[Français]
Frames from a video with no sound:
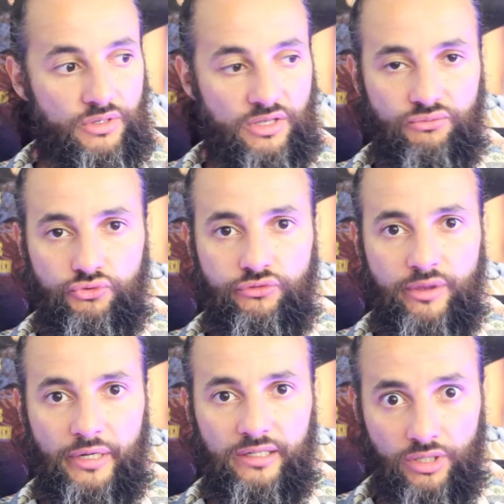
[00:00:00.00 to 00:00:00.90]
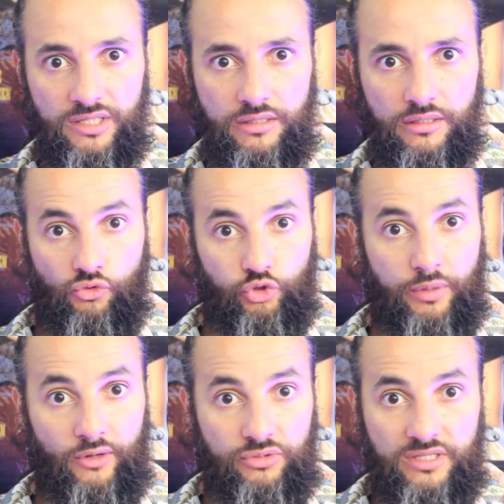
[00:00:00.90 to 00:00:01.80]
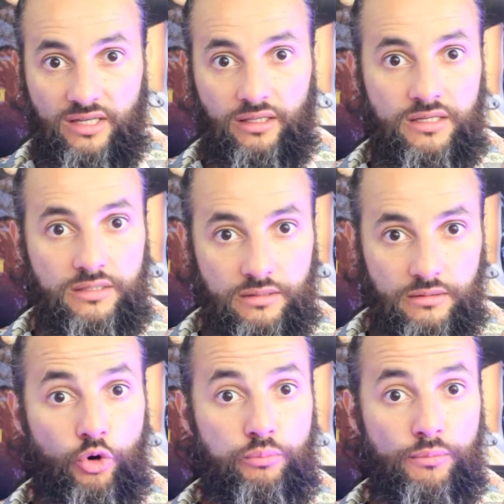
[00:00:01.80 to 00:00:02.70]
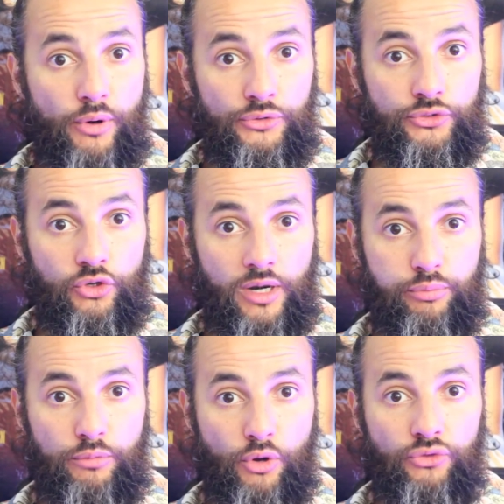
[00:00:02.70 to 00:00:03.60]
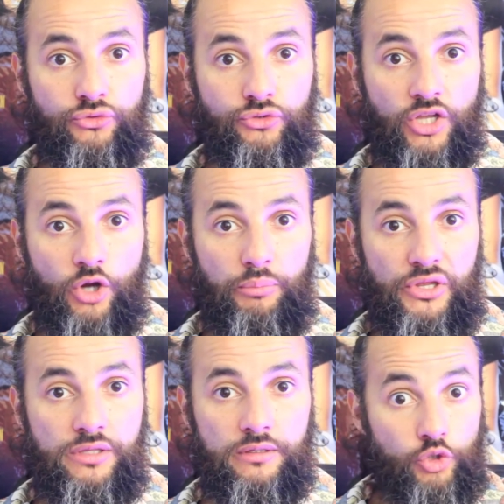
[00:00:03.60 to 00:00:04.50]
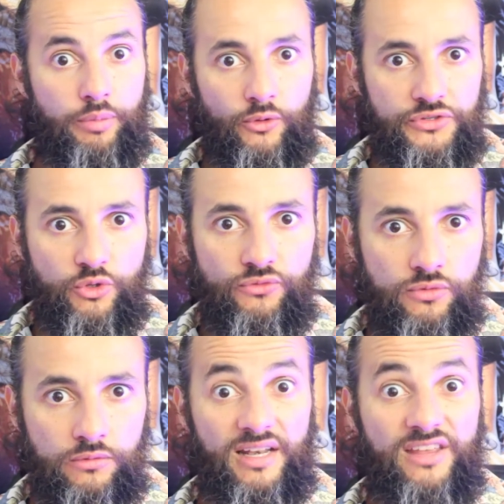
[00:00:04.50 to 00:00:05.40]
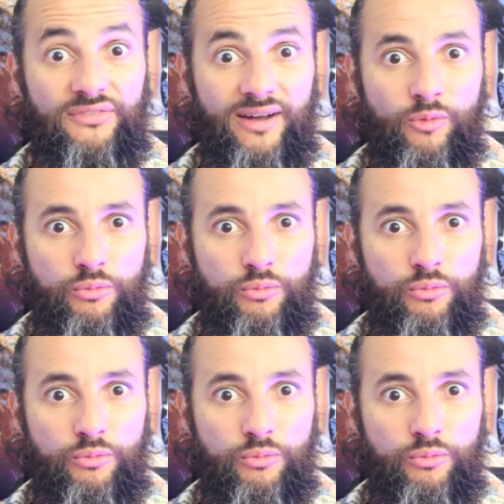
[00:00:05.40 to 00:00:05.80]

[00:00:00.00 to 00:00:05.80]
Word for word: Et vous suivez pas Je suis triste. Quand je parle de ces actrices, beaucoup plus bonnes que la plus bonne de tes copines, je parle aussi de vous. Les femmes au